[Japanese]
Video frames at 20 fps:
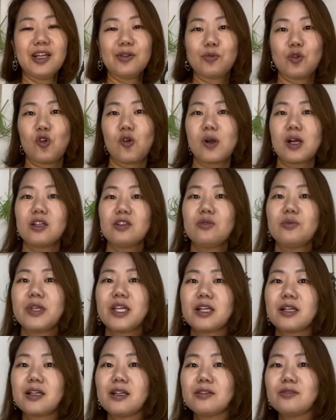もう他の
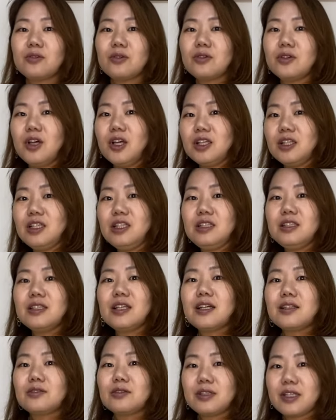メーカーの
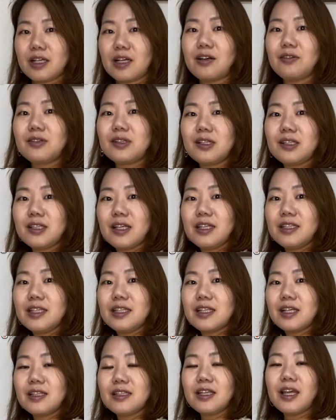インナーとね変わらない
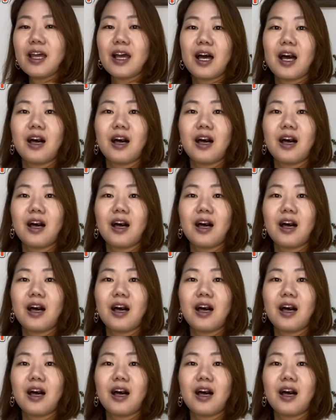値段で